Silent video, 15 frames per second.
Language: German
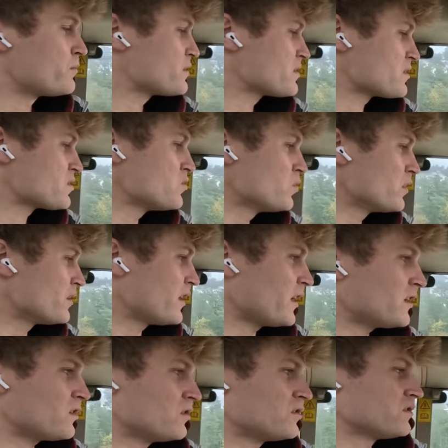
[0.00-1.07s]
ein bisschen
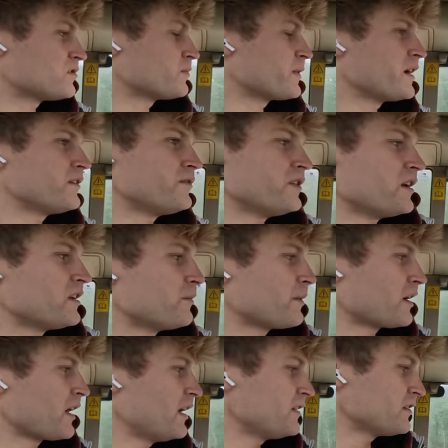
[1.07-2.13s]
zugedeckt und sobald wieder
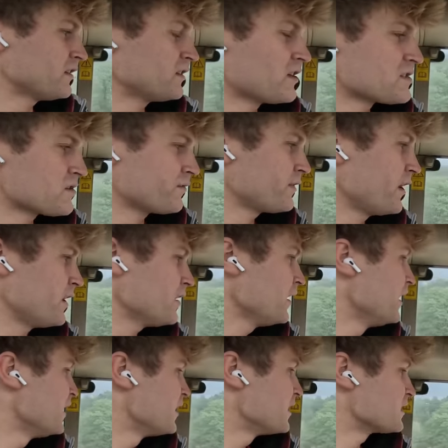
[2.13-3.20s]
jemand reintritt, also ein Pferd,
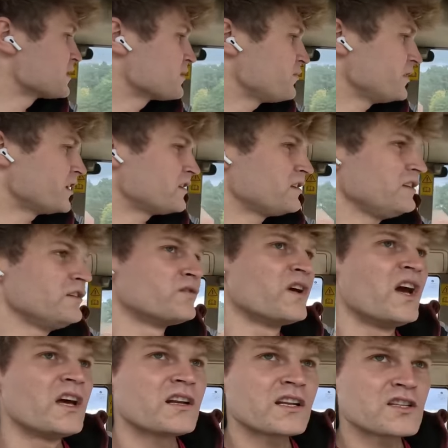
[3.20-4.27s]
ist es wieder tief.
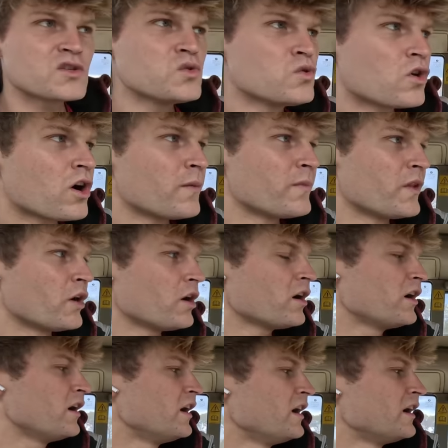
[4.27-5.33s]
Dazu kommt noch,
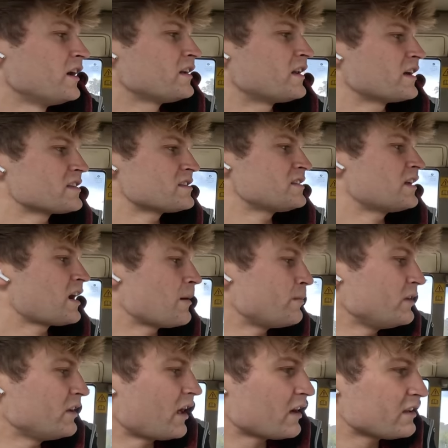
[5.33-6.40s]
dass die
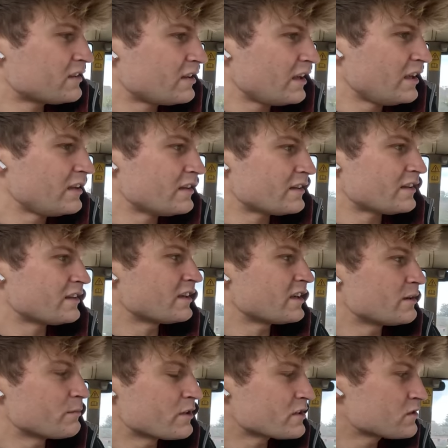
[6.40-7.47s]
Kapillarität nicht
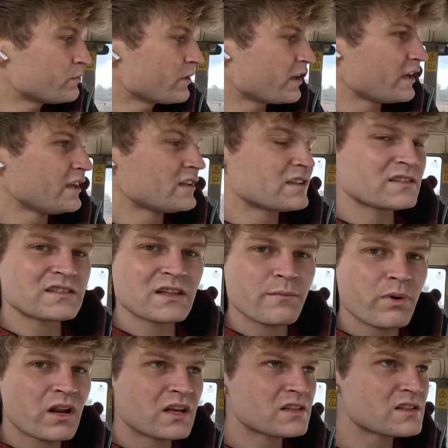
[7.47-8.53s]
gegeben ist. Du beregnest den
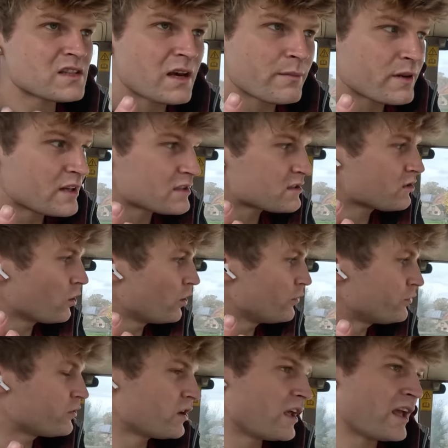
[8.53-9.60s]
Platz, aber es
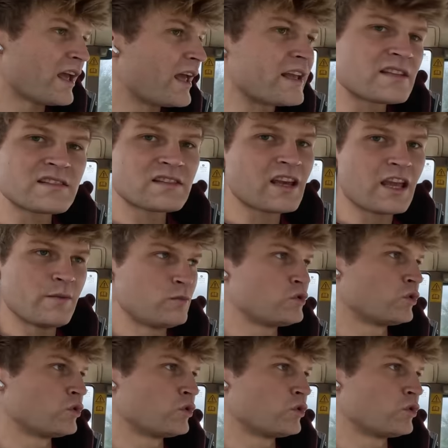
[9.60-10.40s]
läuft extrem